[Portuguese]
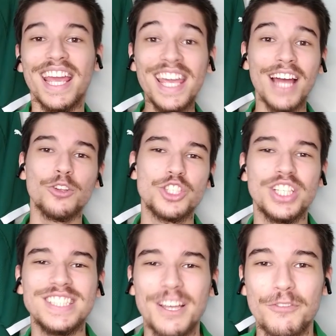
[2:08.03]
E a
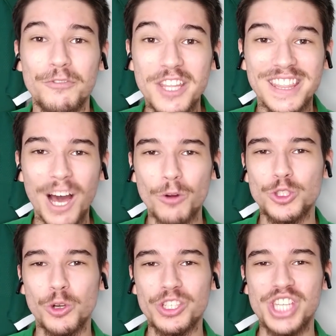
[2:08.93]
notícia
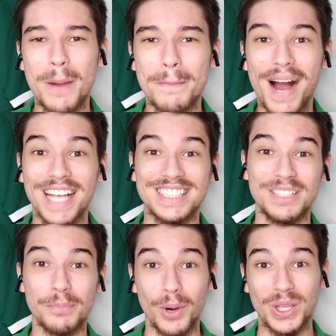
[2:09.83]
final de hoje, a
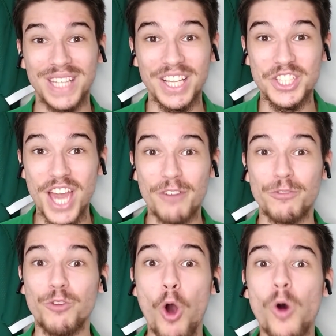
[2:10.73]
mais importante, é a
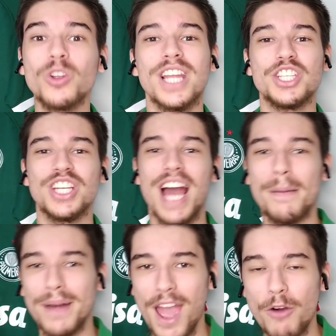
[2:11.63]
volta de
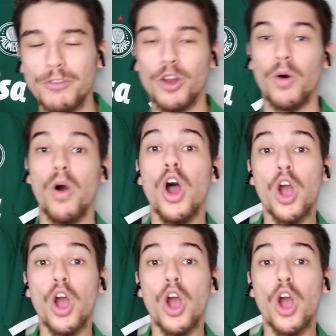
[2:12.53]
Gabriel Beron.